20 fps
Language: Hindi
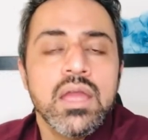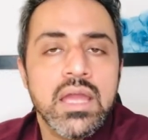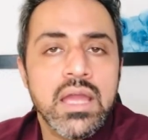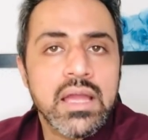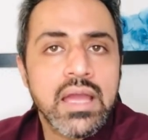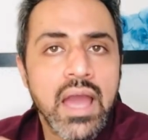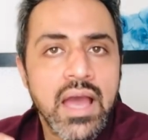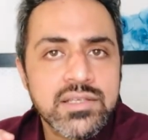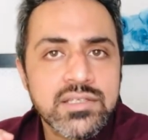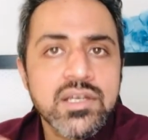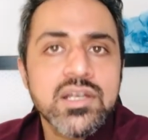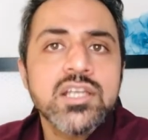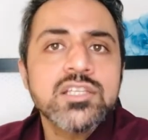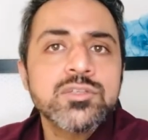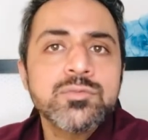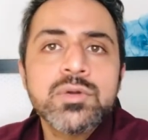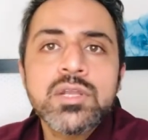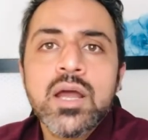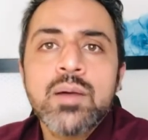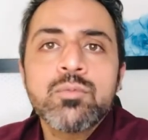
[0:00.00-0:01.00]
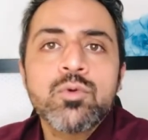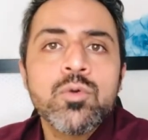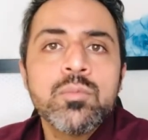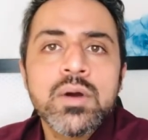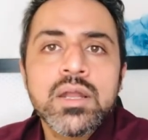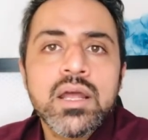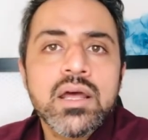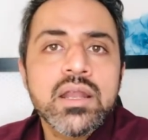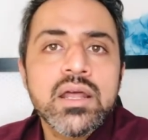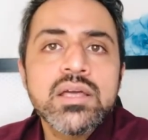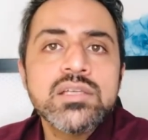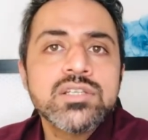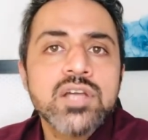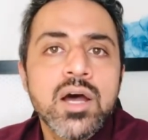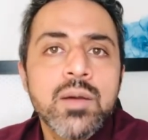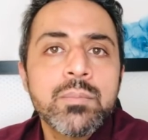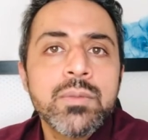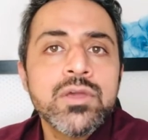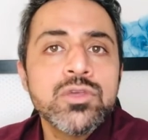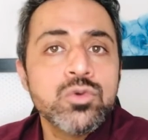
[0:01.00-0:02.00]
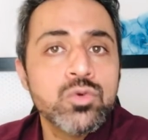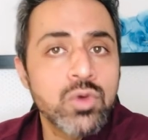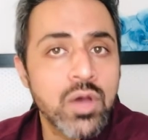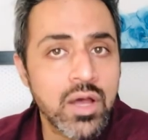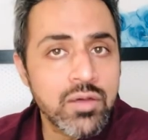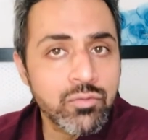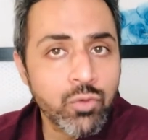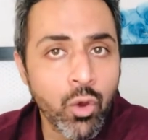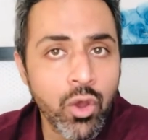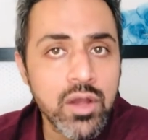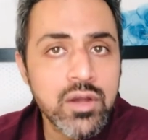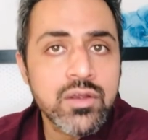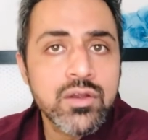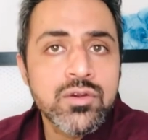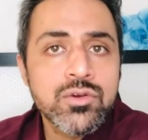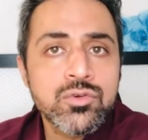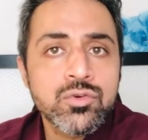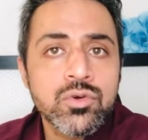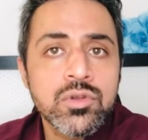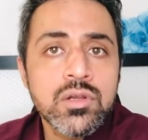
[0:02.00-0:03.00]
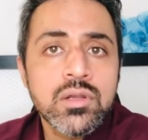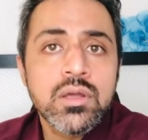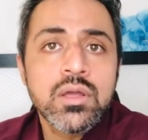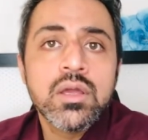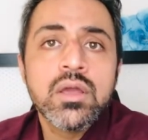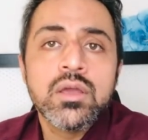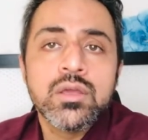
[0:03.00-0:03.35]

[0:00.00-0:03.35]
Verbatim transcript: एक ऐसा रेजिमेंट आपको बनाना है जहां पे यू हैव ऑयल कंट्रोल